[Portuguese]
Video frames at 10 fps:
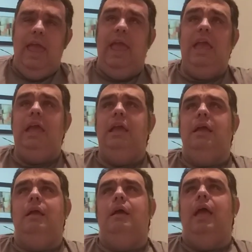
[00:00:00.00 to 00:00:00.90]

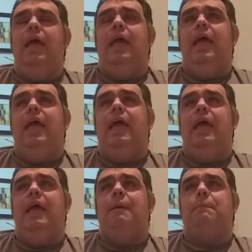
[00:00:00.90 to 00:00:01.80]
Em,
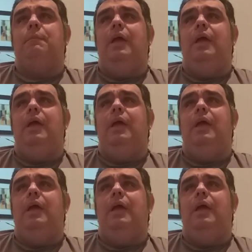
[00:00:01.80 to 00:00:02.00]
é,